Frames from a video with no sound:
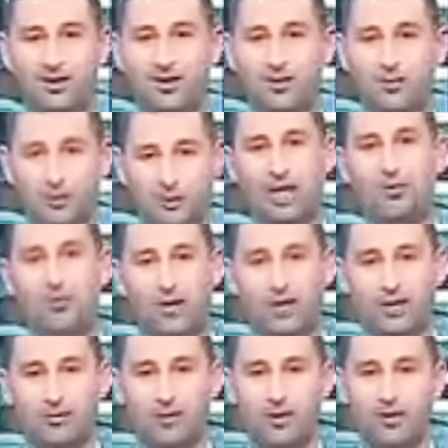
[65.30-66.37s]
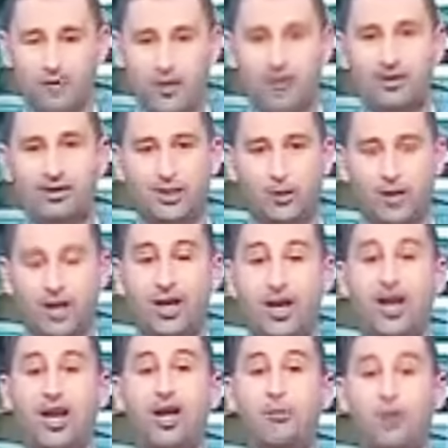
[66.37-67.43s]
منتخب المغرب في هذه الدوره
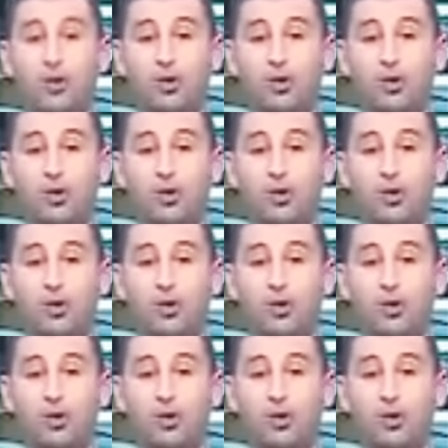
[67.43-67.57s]
رغم كل